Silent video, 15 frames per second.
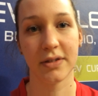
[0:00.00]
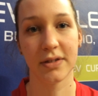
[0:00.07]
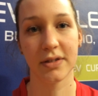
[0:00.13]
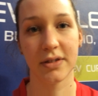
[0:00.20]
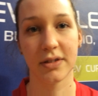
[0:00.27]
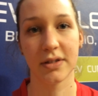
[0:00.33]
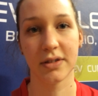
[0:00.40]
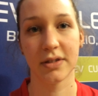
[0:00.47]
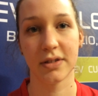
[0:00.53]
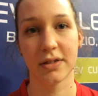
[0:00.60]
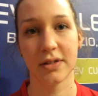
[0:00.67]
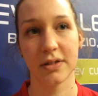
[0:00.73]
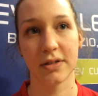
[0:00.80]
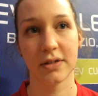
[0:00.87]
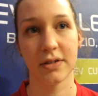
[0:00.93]
Eh,
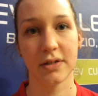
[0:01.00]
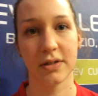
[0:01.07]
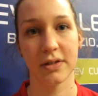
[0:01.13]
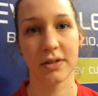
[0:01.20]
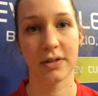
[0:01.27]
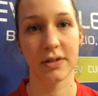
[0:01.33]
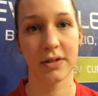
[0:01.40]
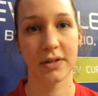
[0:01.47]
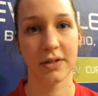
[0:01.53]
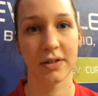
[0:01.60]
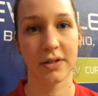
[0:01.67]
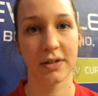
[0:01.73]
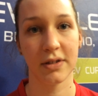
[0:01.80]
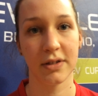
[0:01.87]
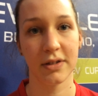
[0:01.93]
di Uff quanto vi
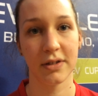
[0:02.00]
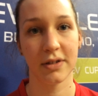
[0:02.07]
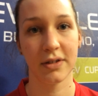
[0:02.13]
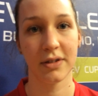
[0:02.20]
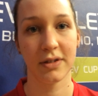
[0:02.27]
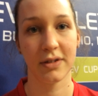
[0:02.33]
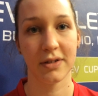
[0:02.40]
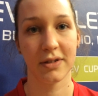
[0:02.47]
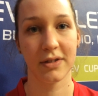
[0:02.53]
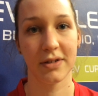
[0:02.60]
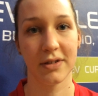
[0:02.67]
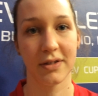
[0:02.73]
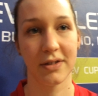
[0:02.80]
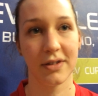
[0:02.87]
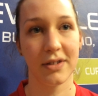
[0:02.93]
manca in questo
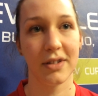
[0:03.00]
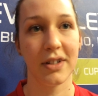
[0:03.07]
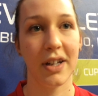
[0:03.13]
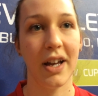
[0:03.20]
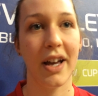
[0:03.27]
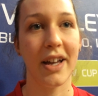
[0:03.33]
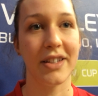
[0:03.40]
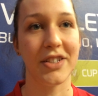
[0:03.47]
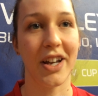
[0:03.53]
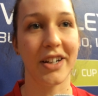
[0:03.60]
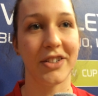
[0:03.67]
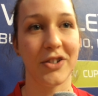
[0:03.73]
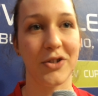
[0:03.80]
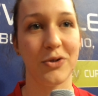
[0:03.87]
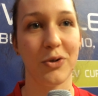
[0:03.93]
momento? Eh,
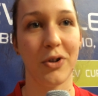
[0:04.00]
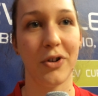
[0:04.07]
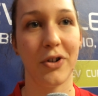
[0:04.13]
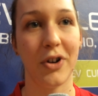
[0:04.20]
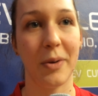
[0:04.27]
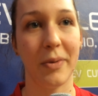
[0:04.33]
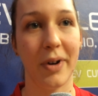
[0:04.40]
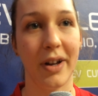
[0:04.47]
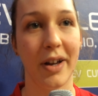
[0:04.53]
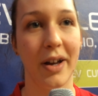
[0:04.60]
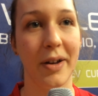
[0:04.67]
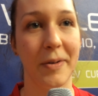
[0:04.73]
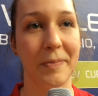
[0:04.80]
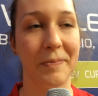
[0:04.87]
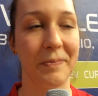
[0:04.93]
certo, il suo,
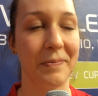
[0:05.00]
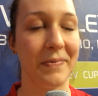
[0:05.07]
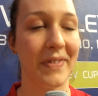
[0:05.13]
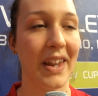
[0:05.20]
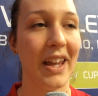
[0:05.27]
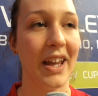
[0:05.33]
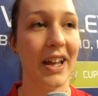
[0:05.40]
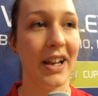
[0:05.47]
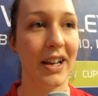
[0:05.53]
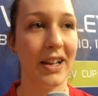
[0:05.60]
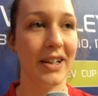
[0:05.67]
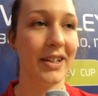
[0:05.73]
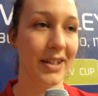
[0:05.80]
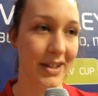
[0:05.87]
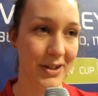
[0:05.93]
ehm,
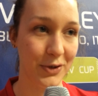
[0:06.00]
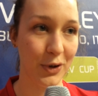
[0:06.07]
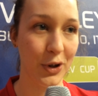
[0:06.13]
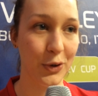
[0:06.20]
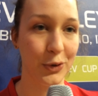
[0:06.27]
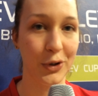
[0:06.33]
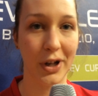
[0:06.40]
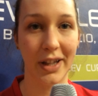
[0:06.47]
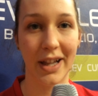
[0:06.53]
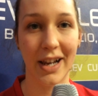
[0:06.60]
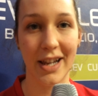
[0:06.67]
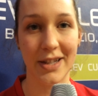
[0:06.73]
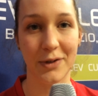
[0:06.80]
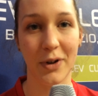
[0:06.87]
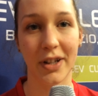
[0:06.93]
il suo aiuto che dà
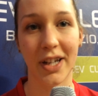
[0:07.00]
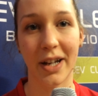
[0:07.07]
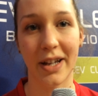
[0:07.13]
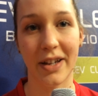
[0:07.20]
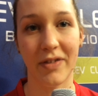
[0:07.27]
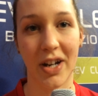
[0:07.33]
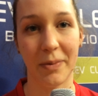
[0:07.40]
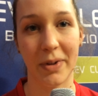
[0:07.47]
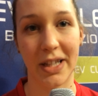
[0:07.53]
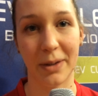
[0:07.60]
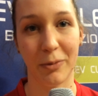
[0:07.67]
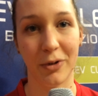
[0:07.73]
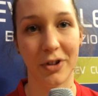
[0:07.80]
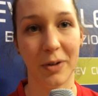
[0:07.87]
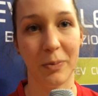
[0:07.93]
alla squadra è veramente
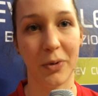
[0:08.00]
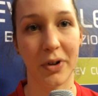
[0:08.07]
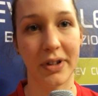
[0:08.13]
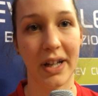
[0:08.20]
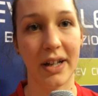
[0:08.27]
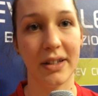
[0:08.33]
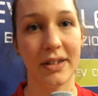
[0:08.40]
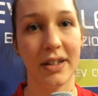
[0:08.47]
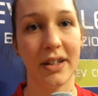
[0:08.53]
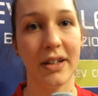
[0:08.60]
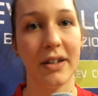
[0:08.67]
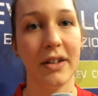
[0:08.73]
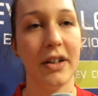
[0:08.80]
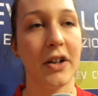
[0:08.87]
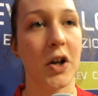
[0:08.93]
molto importante,
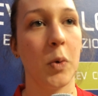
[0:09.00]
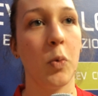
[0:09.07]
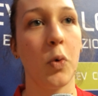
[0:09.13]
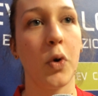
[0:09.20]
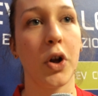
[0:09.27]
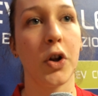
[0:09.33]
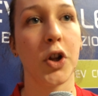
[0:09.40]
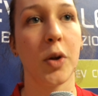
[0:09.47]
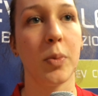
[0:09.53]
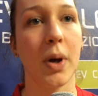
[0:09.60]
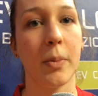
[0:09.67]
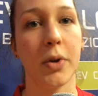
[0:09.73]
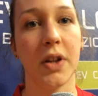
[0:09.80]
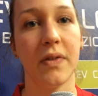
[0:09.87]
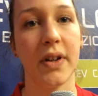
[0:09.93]
comunque non
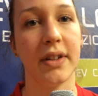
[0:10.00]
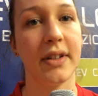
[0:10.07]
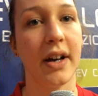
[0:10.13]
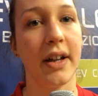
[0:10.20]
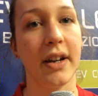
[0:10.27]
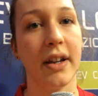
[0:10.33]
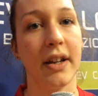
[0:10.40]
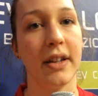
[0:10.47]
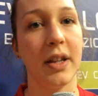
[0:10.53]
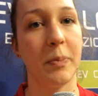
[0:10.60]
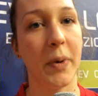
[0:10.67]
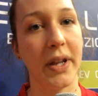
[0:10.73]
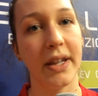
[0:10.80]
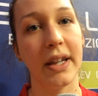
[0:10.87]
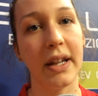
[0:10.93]
dobbiamo diventare
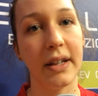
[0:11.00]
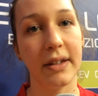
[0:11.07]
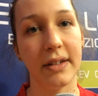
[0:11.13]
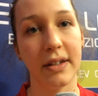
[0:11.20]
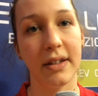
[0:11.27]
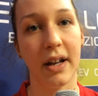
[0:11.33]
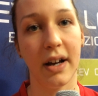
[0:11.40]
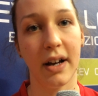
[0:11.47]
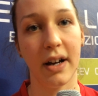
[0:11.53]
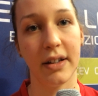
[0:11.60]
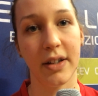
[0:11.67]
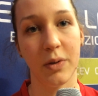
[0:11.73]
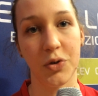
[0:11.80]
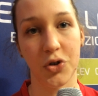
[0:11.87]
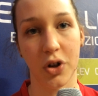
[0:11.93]
dipendenti da,
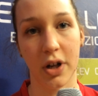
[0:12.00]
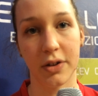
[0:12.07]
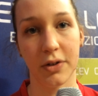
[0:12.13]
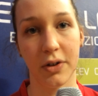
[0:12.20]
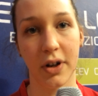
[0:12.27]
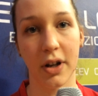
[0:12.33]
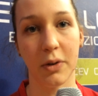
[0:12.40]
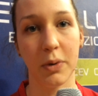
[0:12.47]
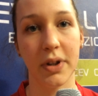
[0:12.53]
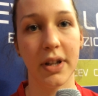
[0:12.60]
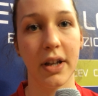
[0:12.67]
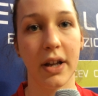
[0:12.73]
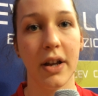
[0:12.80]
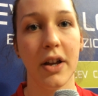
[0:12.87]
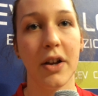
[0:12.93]
da un giocatore,
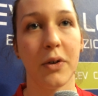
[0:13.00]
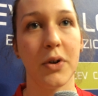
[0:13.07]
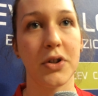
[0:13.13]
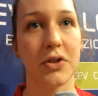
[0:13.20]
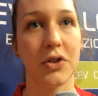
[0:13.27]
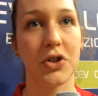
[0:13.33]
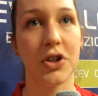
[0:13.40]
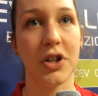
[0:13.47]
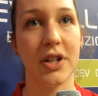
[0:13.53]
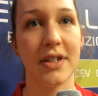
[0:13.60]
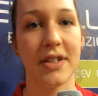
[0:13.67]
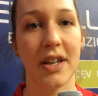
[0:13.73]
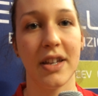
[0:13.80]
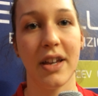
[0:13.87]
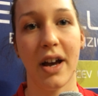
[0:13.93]
quindi questo ci
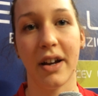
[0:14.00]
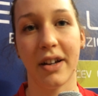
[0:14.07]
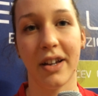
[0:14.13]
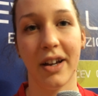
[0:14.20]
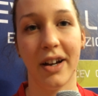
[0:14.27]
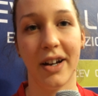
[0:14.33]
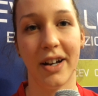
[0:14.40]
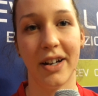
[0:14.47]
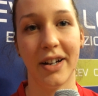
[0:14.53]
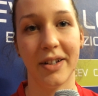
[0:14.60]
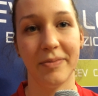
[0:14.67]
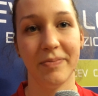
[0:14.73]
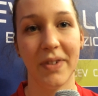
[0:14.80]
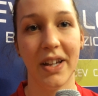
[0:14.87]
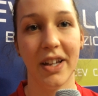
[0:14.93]
insegna anche a, a